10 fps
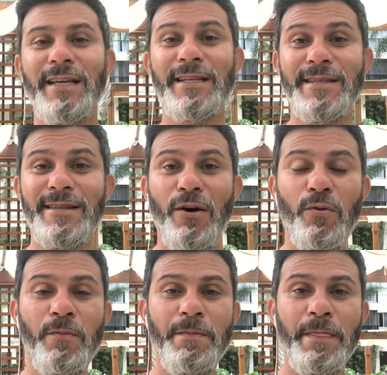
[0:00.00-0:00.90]

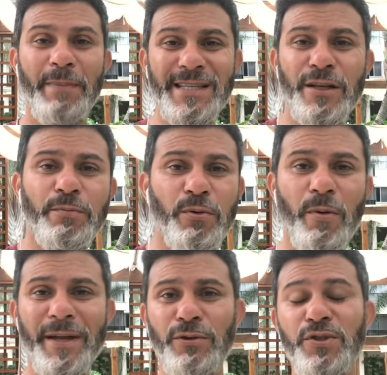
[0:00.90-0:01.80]
estão passando por um
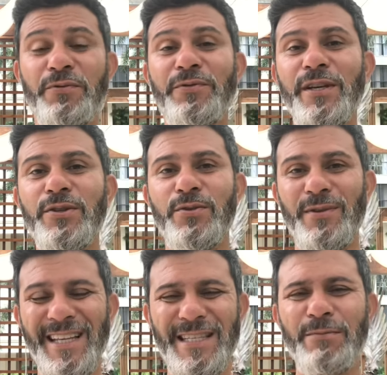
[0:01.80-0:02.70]
momento difícil,
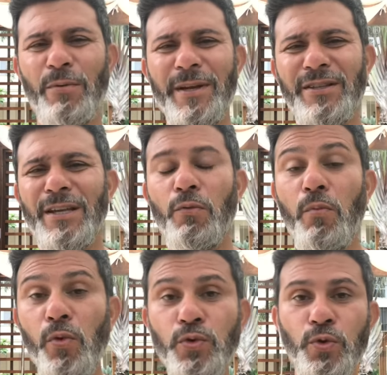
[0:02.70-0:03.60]
nesse momento que o
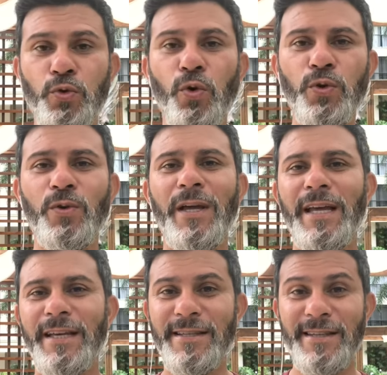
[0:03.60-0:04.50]
mundo todo
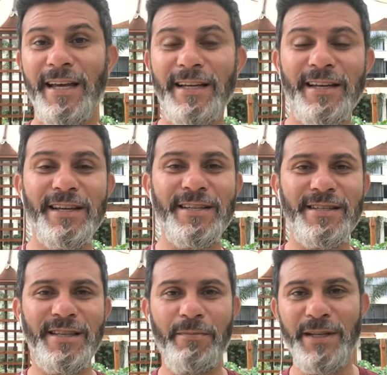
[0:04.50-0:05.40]
está em crise,
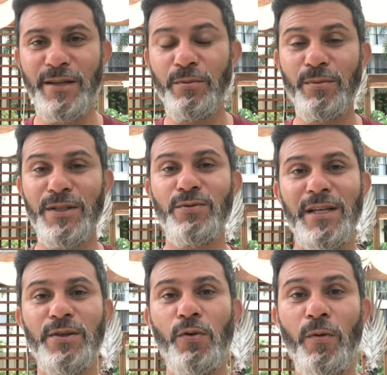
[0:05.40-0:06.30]
está passando por uma
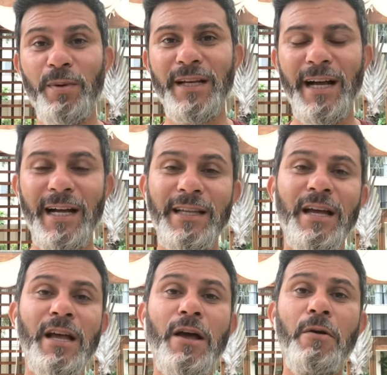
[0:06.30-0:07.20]
situação complicada.
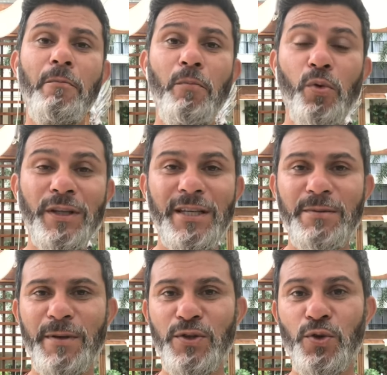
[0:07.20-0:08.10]
Muitas
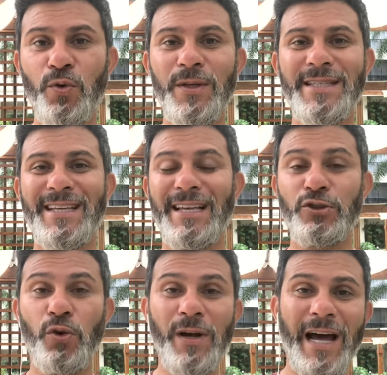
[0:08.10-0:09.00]
pessoas
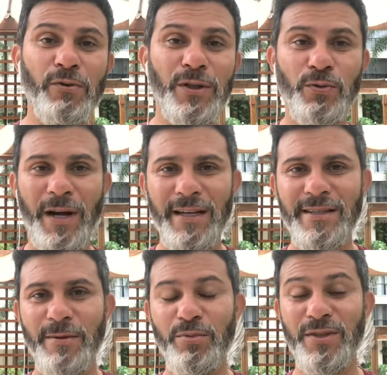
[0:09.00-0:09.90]
jogaram a toalha
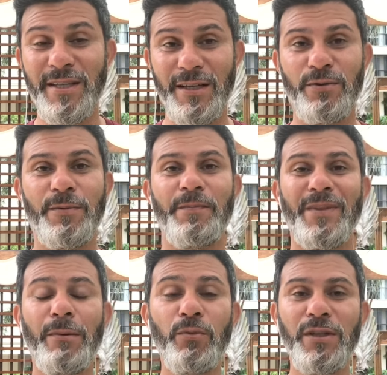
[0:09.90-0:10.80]
100%.
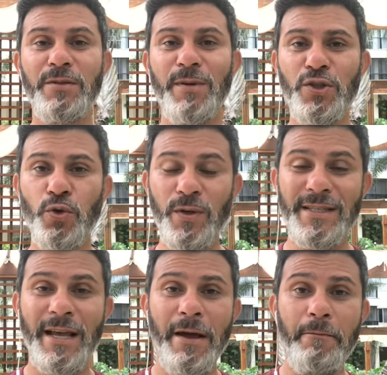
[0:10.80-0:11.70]
Né? Muitas
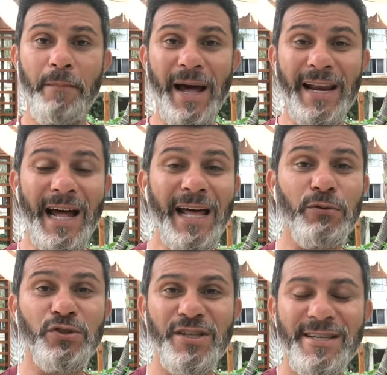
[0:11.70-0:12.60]
pessoas
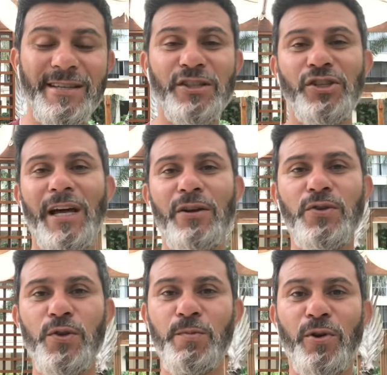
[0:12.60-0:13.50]
pararam de se dedicar aos
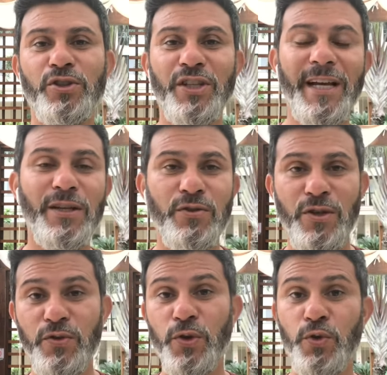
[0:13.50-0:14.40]
seus projetos,
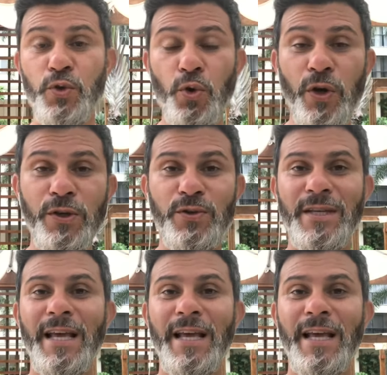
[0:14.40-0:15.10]
aos seus sonhos